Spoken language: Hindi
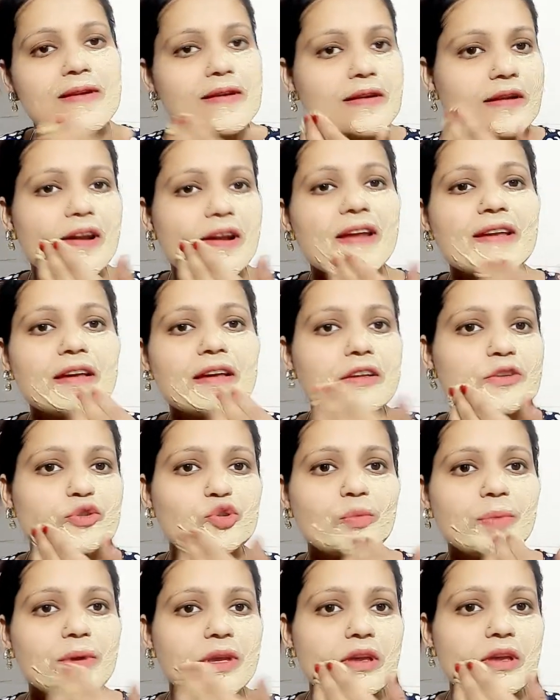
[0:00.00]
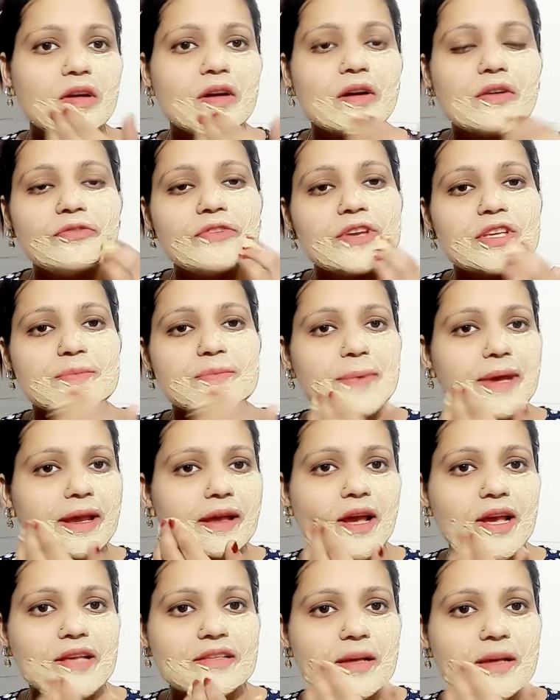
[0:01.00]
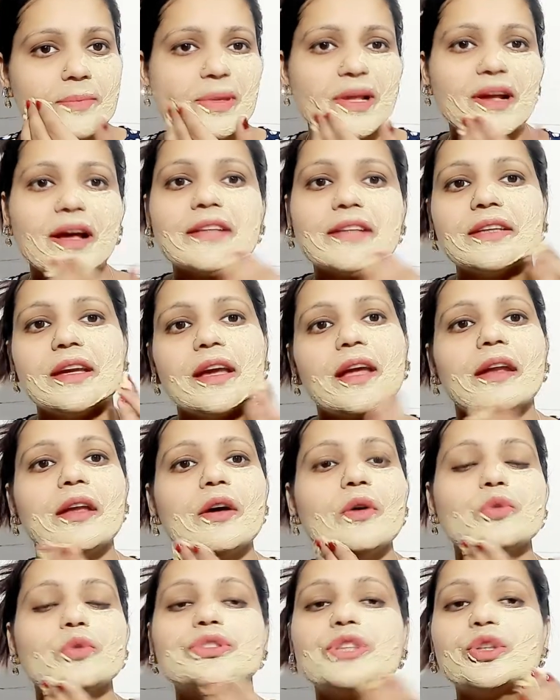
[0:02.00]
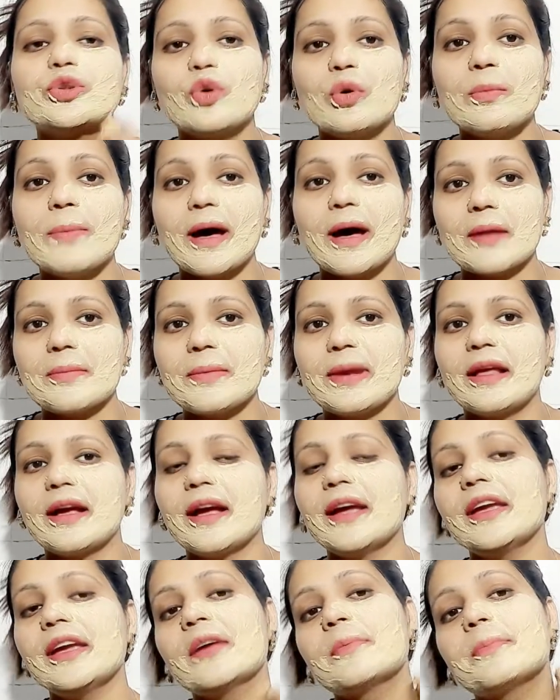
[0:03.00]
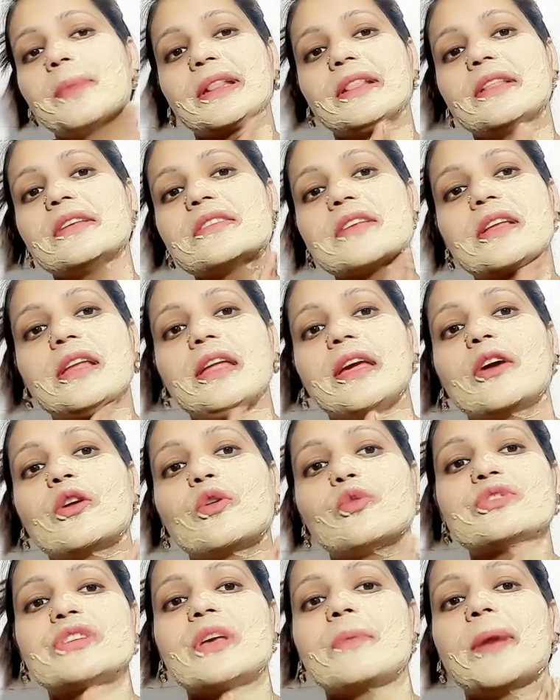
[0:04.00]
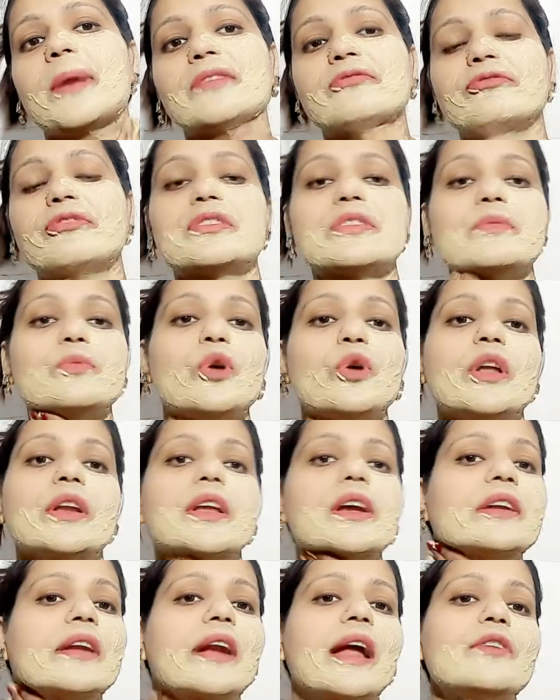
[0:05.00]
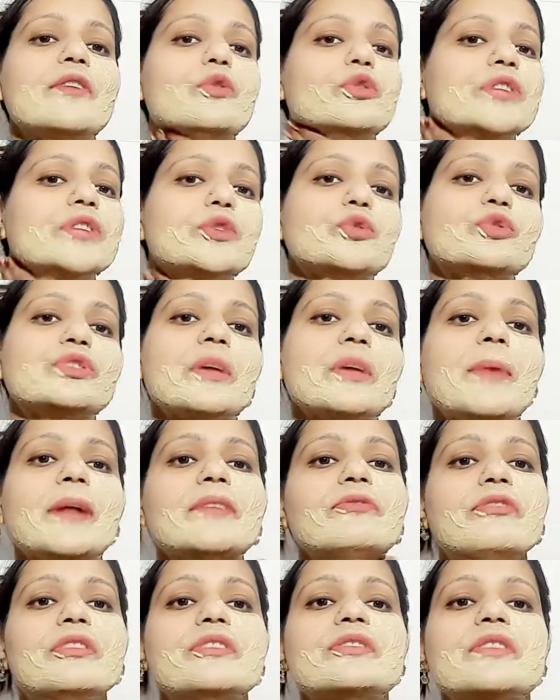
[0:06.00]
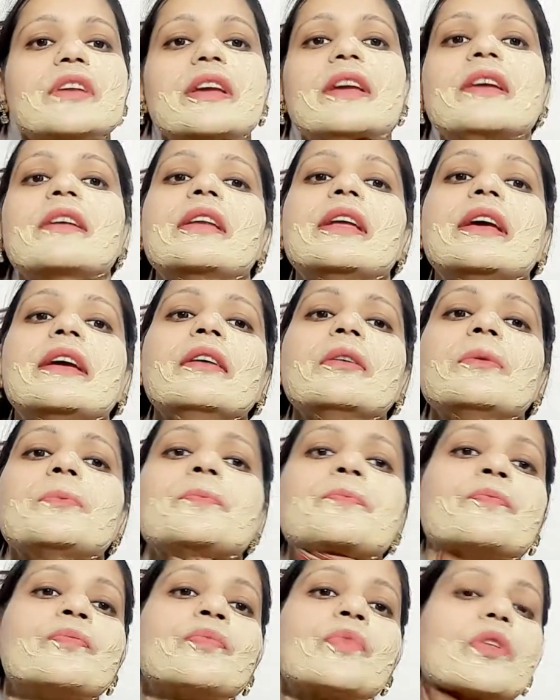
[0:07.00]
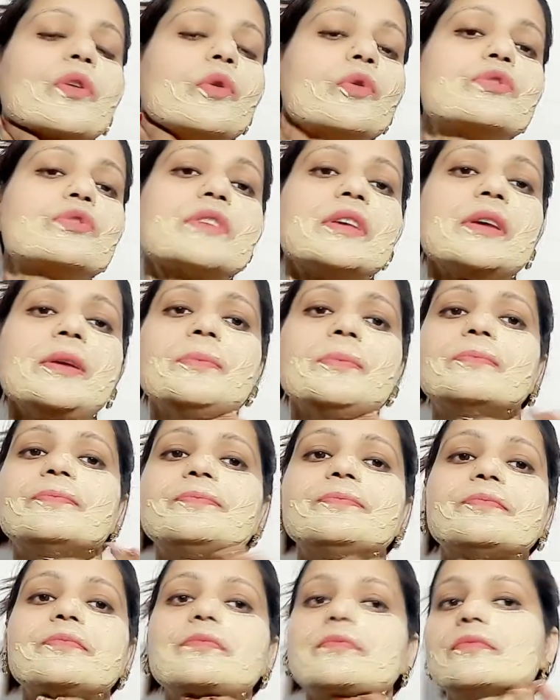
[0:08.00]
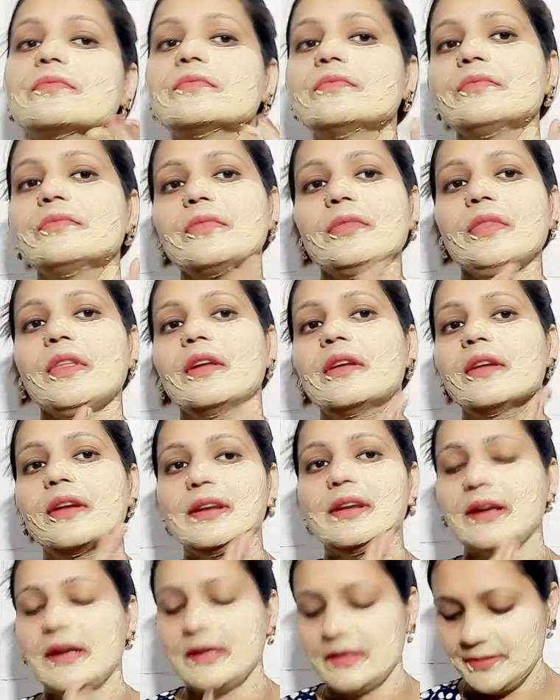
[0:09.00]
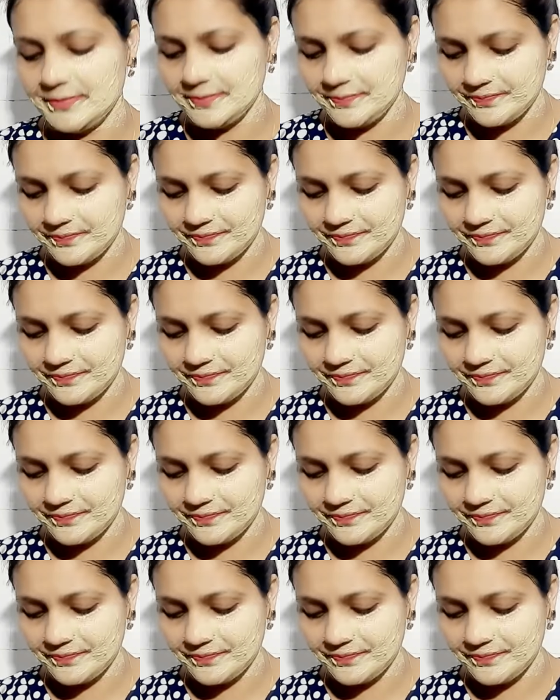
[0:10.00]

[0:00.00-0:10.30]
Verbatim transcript: ट्राई करें जो भी फेस पैक गाइज आप लगाते हैं ना उसे दो बार में लगाए एक पतली सी लेयर उसके बाद फिर जब वो हल्का ड्राई हो जाए तो उसके बाद फिर से एक लेयर उसकी लगाना